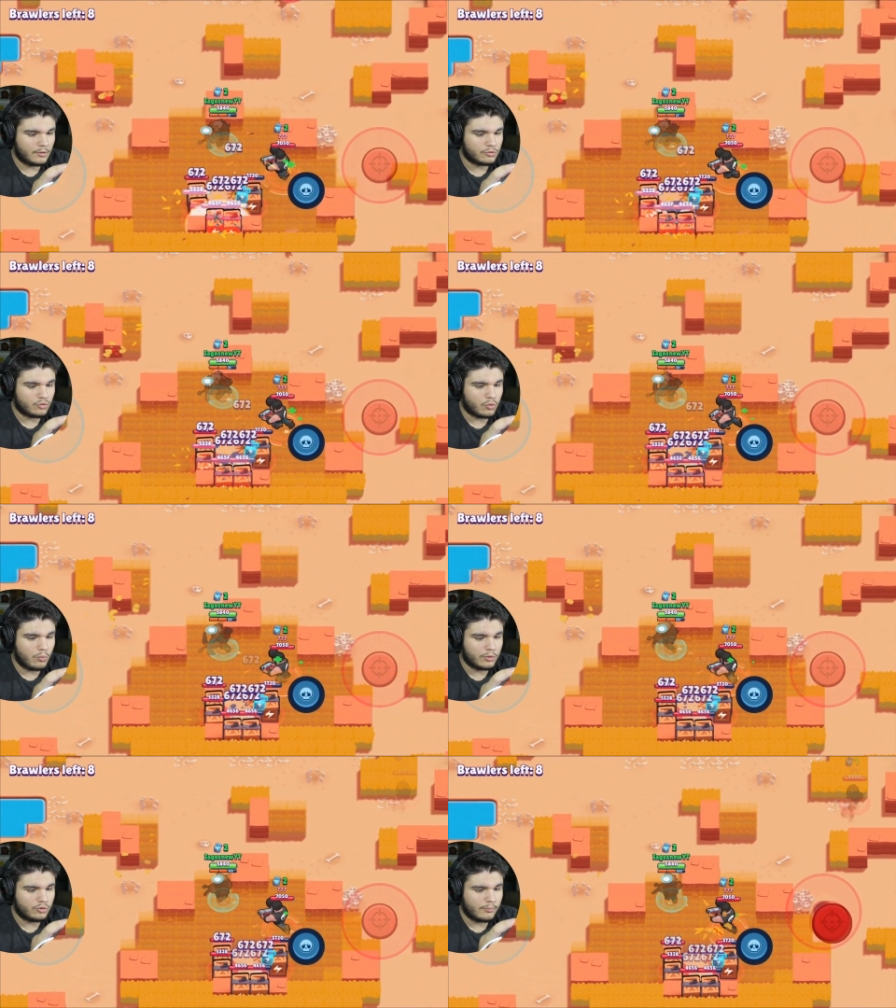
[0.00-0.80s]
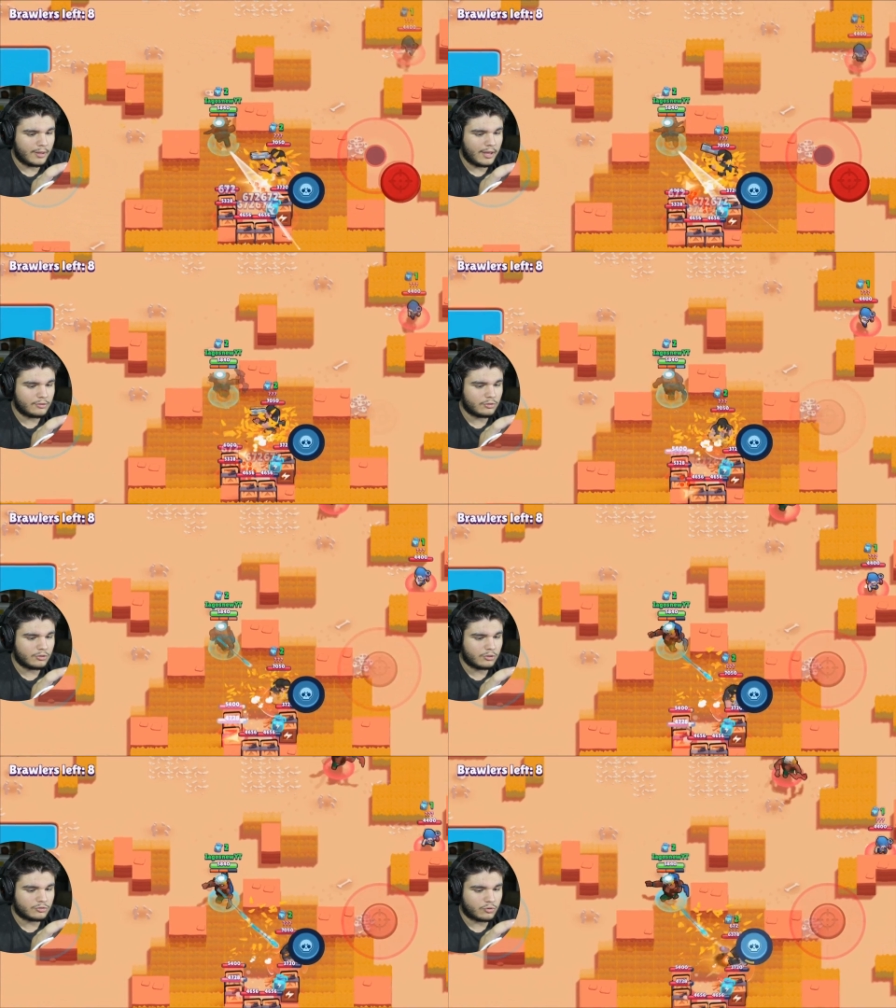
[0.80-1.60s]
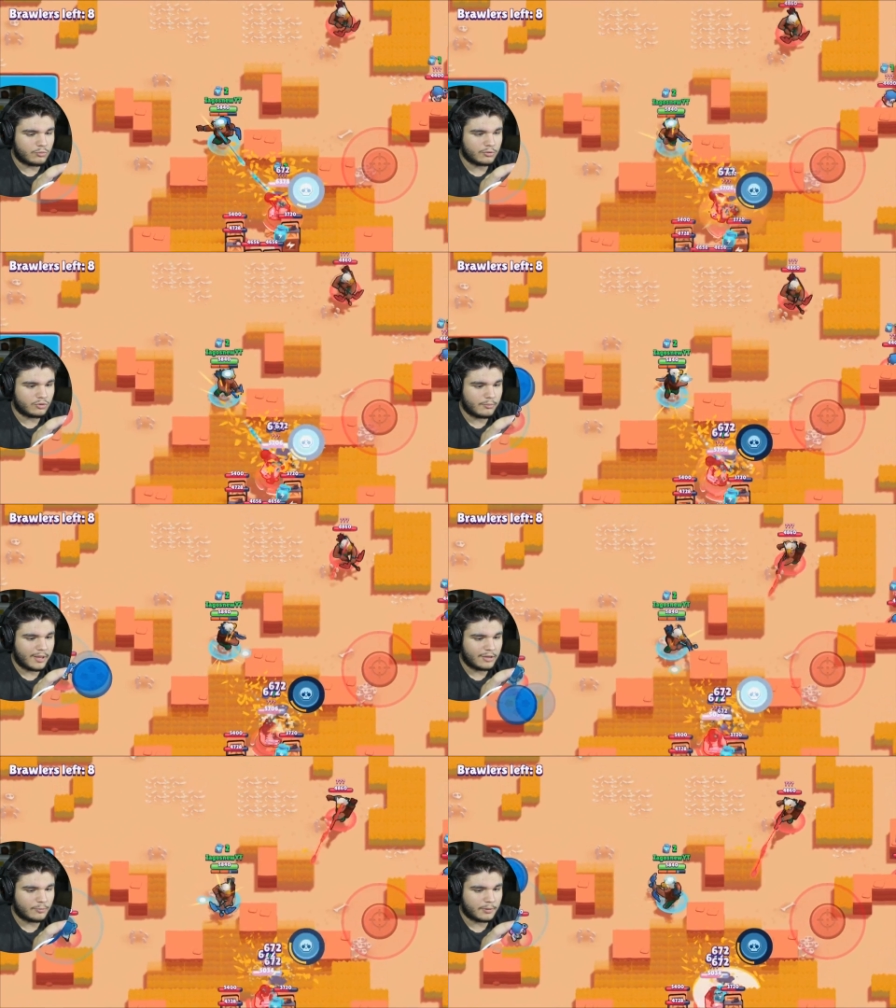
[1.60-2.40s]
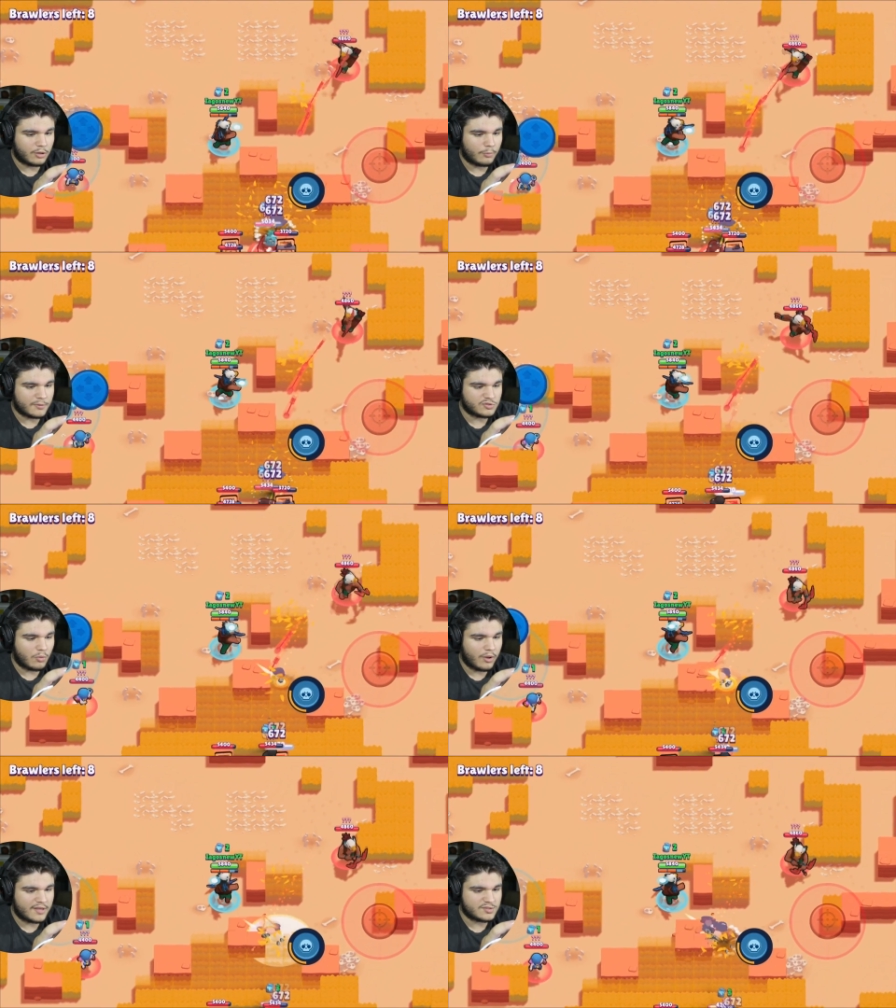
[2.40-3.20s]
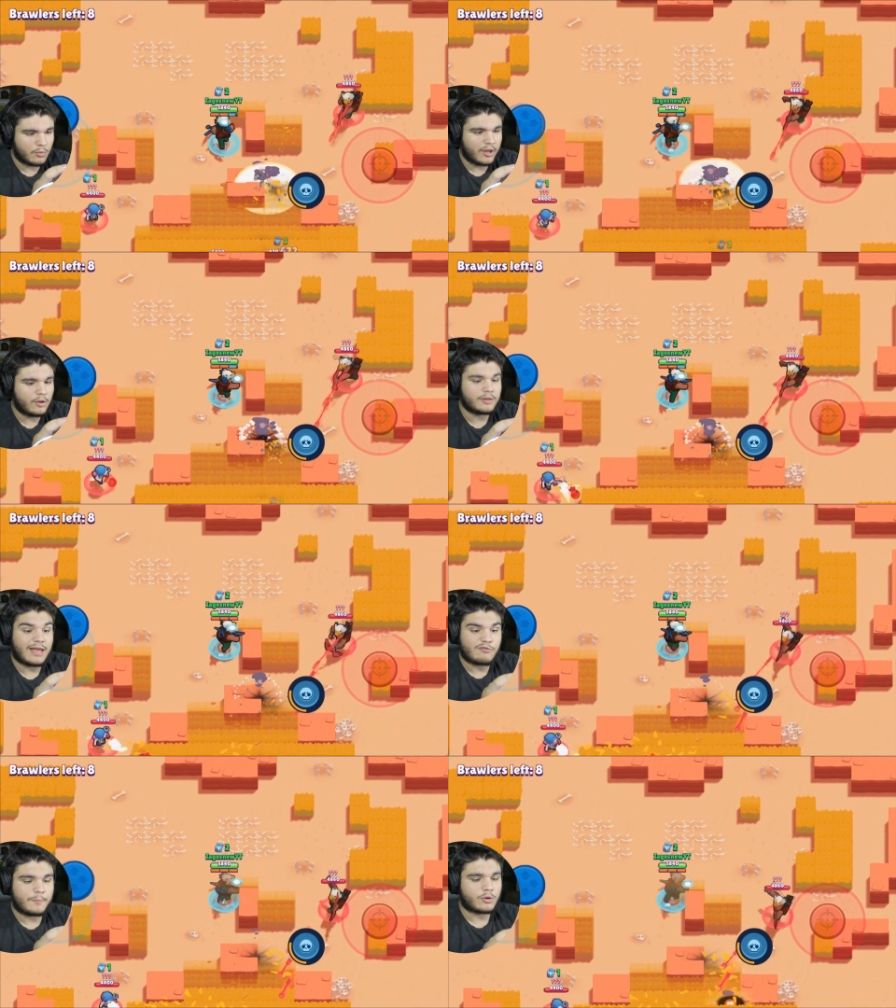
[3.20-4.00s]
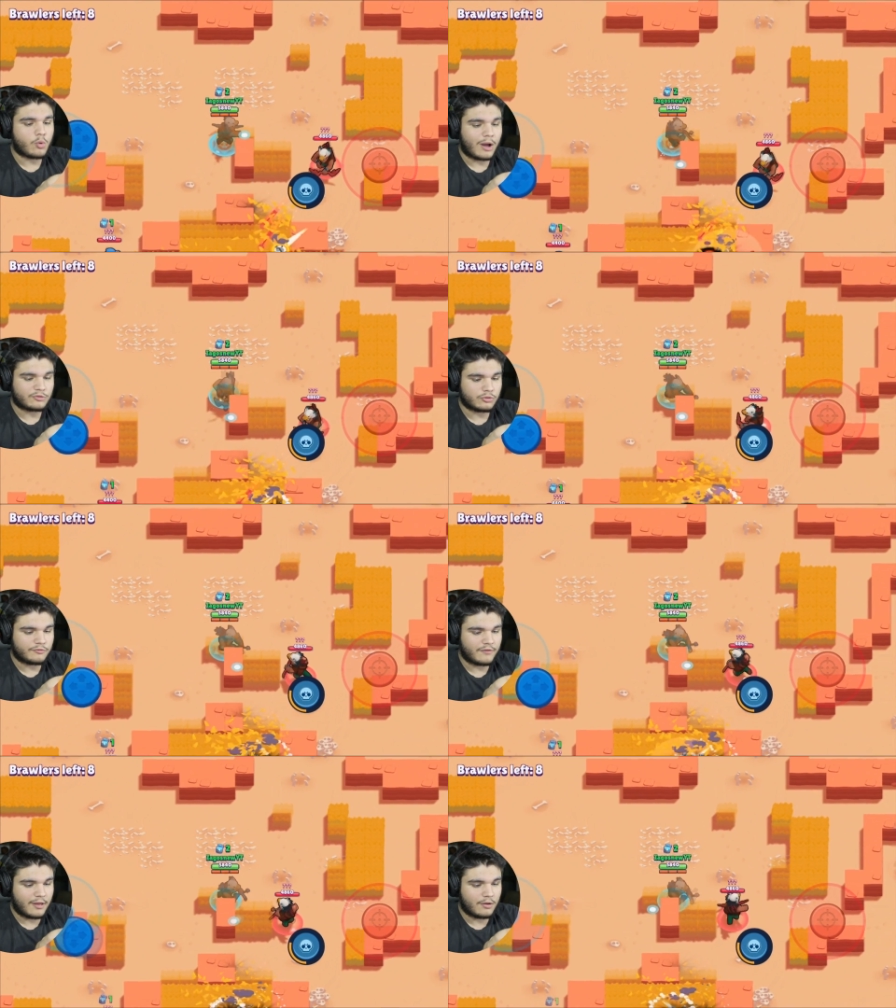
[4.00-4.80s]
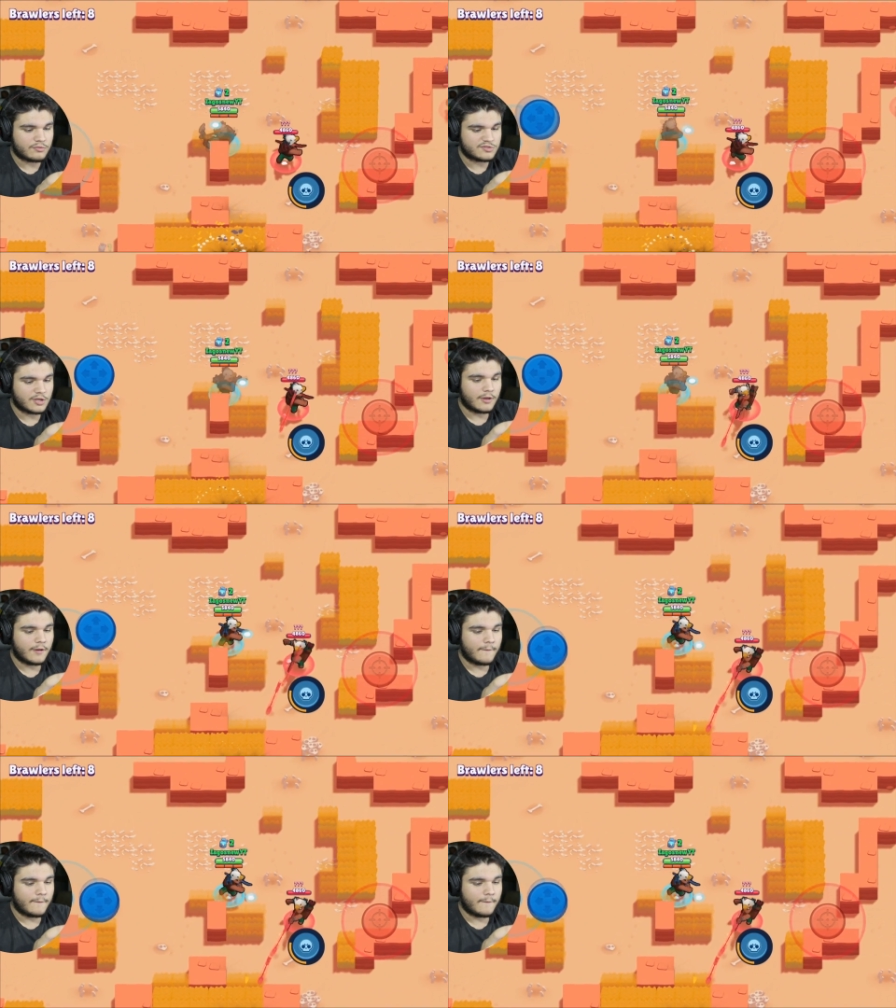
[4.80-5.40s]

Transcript: Eu tô com muito medo, tô com muito medo porque eu não posso morrer. Se eu morrer em oitavo eu perco 4 troféus.